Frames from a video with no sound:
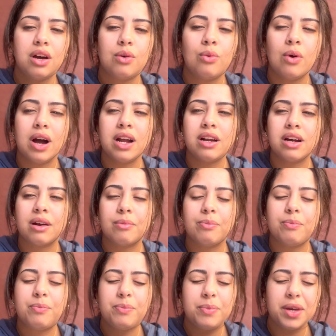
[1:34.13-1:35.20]
وانا
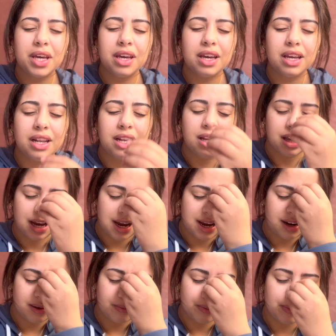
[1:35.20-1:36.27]
ربي اللي
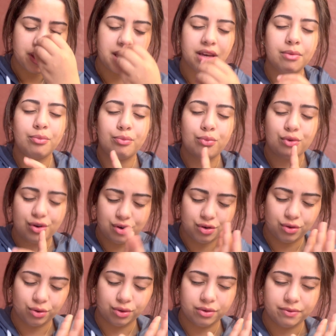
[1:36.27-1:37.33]
عالم بيا
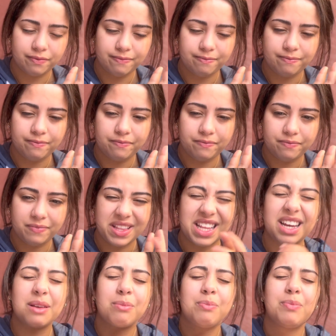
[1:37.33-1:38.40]
بوحدو
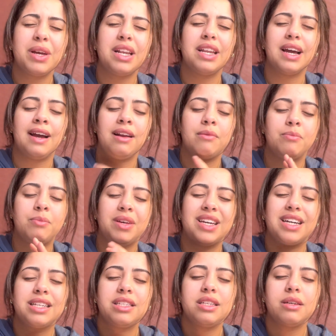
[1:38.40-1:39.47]
ربي اللي عالم بيا
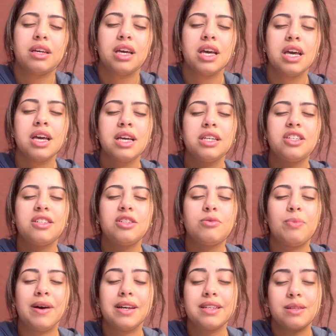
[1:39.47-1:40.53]
عرفتي
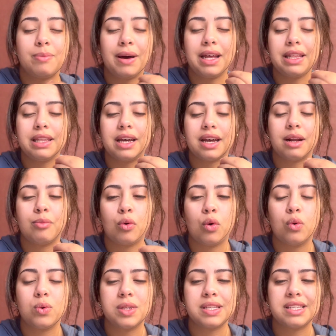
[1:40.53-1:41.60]
سبحان الله راه
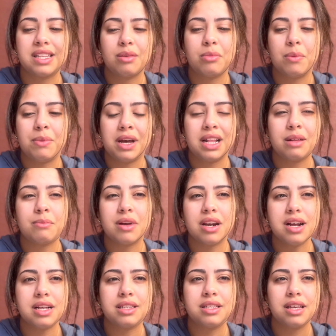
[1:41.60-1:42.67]
بقوه الصدمه بهاد
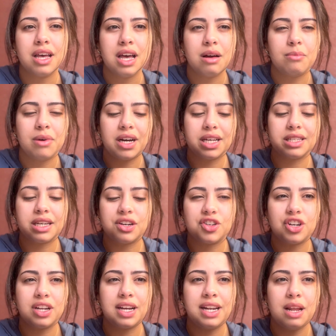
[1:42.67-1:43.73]
المرات ما
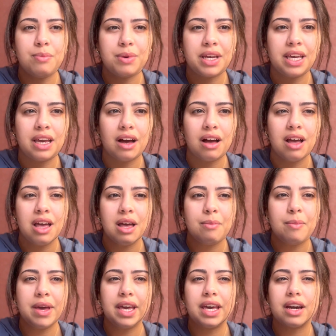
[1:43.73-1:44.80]
كتخرج لك لا بكيه
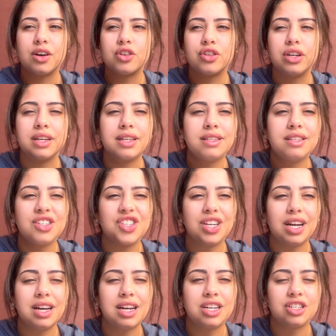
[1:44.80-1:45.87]
ما كيخرج لك حتى شي
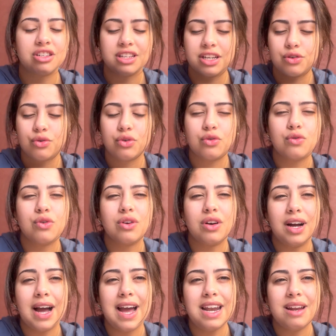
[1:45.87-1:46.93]
حاجه كيكون
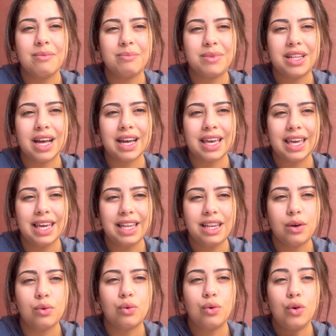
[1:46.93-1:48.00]
الم
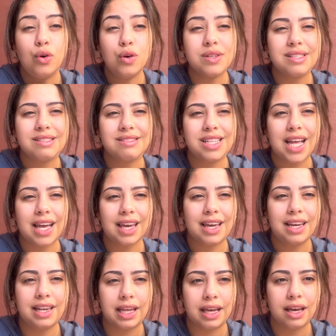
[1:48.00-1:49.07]
داخلي وحزن
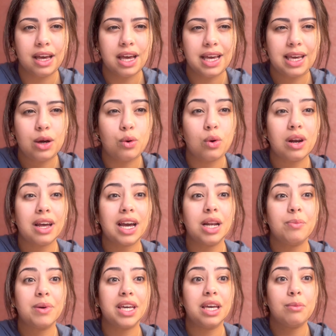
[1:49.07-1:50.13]
داخلي كيكون
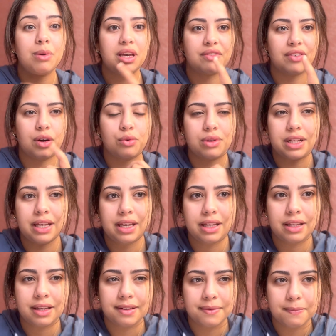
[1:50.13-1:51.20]
القلب كيبكي في عوض
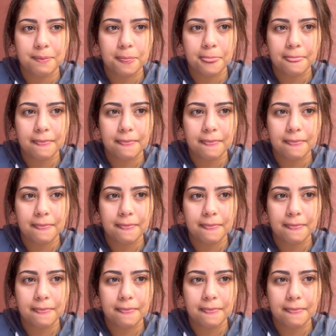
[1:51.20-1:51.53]
العينين